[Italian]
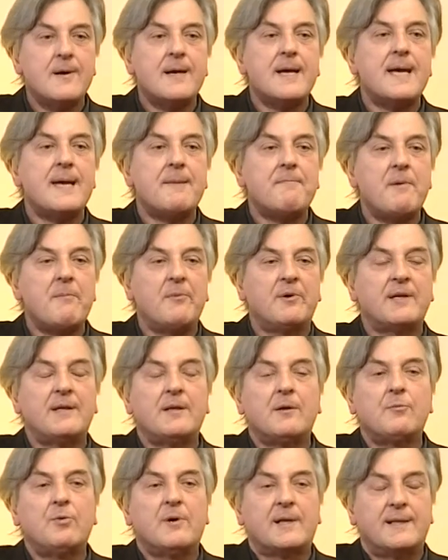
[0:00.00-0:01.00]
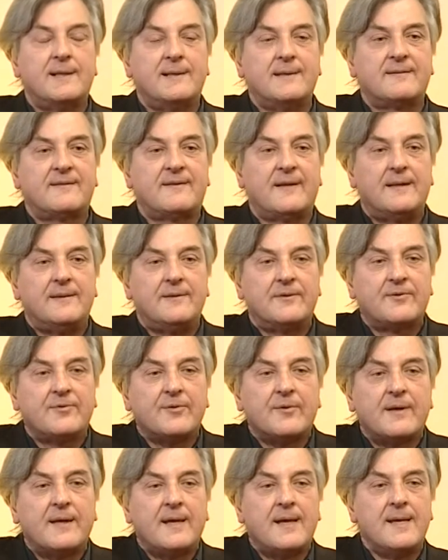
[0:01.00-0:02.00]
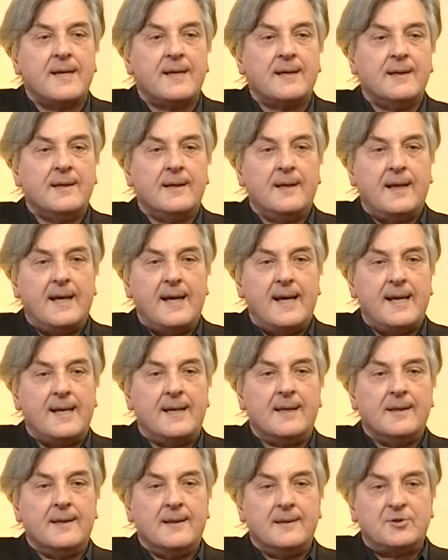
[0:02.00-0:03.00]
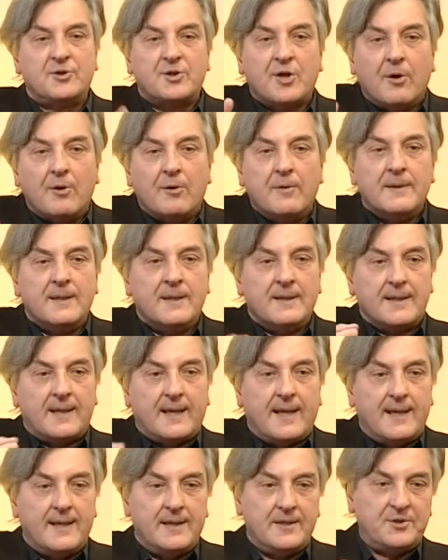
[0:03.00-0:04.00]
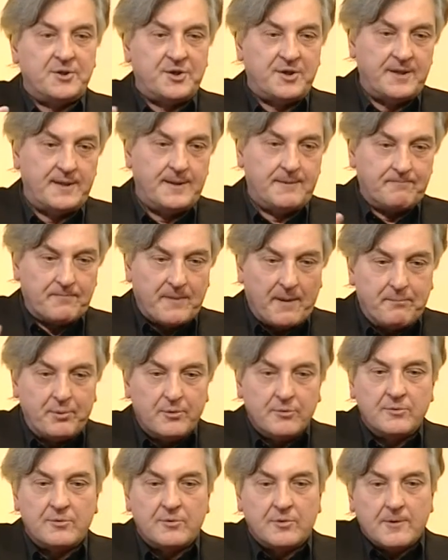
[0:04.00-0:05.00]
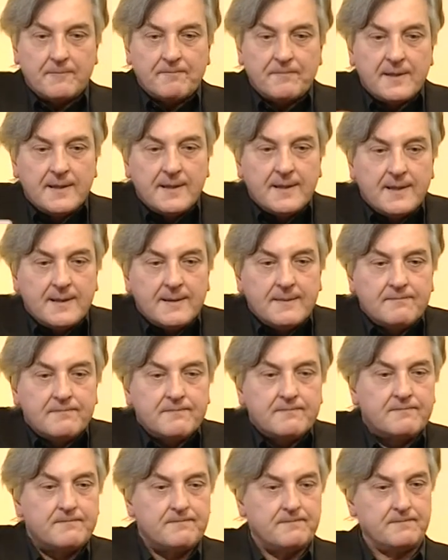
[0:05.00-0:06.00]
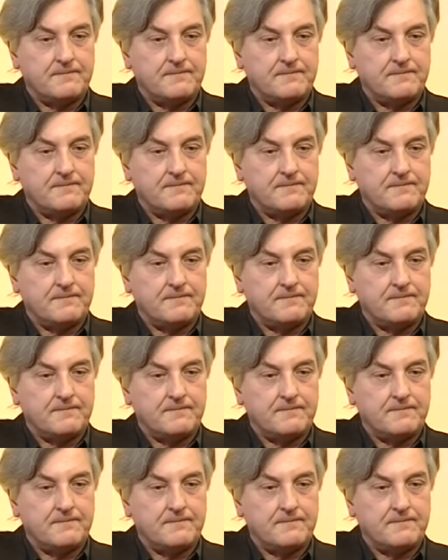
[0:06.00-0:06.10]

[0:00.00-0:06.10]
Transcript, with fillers: È memoria del cuore nel senso che è ciò che ci, appunto, ehm,